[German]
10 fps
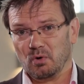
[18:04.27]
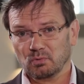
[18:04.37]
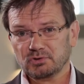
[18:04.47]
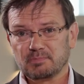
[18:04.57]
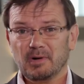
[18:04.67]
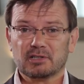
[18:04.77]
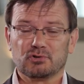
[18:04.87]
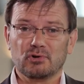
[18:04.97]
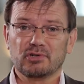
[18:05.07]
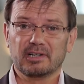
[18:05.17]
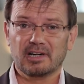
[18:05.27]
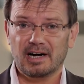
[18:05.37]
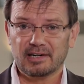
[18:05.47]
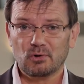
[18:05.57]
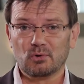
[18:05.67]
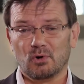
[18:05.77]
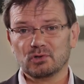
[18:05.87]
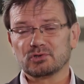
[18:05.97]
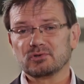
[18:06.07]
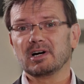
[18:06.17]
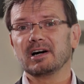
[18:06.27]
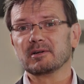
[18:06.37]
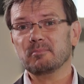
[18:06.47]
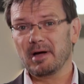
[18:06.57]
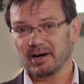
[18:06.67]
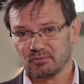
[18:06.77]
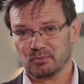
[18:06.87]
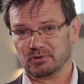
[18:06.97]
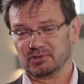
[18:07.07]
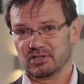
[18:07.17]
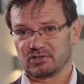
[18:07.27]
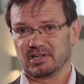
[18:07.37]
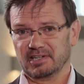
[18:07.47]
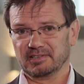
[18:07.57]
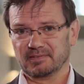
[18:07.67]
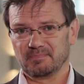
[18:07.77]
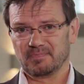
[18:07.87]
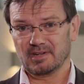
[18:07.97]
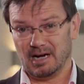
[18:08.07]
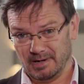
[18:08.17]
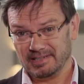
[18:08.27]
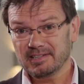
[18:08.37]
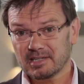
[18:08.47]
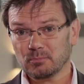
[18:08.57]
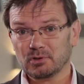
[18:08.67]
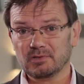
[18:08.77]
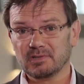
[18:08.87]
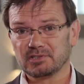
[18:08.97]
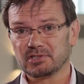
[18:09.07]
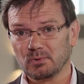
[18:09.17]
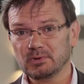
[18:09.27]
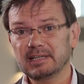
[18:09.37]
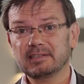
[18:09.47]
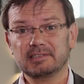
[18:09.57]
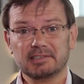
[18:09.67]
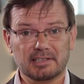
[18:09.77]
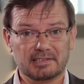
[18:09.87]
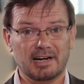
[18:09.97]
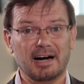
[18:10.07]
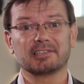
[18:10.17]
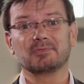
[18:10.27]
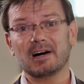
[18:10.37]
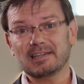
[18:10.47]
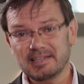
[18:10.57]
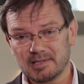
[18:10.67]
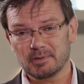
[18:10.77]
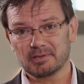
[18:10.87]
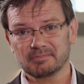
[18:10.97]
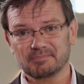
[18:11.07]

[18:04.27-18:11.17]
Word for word: Uns mag solch eine Handlung heutzutage merkwürdig erscheinen aber ihre Motivation hinter dieser Tat war Liebe.